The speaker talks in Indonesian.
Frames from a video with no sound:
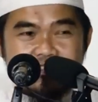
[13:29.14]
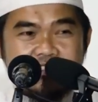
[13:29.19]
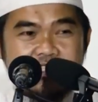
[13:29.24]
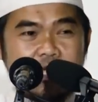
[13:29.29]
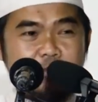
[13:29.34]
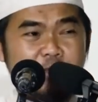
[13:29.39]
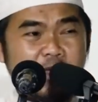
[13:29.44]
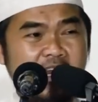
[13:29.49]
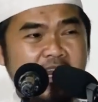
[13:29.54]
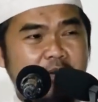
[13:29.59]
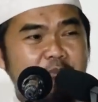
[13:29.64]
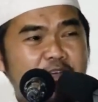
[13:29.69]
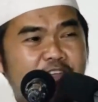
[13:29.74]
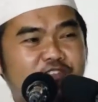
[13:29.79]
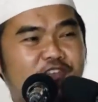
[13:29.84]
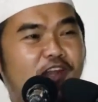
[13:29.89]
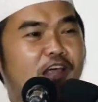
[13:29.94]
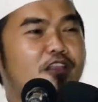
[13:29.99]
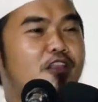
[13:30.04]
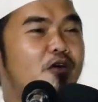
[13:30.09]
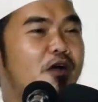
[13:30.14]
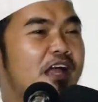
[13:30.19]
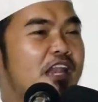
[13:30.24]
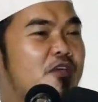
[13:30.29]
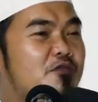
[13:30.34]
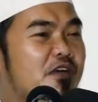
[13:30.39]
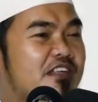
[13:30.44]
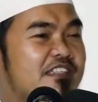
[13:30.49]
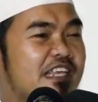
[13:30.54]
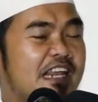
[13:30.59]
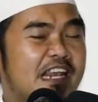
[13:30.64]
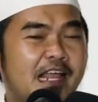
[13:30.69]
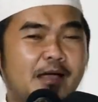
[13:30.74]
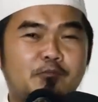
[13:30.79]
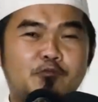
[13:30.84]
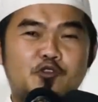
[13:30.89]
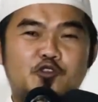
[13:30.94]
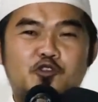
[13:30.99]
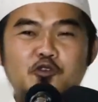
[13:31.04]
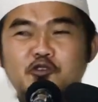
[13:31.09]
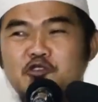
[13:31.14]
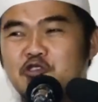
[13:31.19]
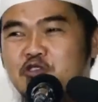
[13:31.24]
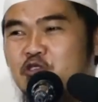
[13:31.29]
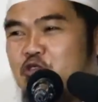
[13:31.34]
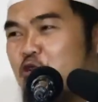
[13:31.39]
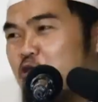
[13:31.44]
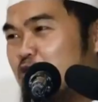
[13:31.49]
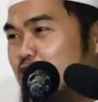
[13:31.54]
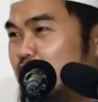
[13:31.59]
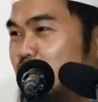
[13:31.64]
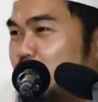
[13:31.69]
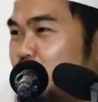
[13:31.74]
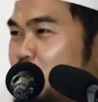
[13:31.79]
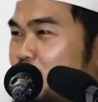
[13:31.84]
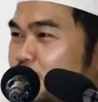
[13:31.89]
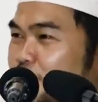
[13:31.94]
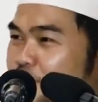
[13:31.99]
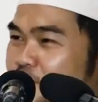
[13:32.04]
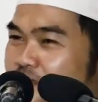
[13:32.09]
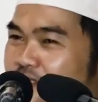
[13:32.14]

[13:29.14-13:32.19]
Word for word: Tapi Nabi Shallallahu alaihi wasallam justru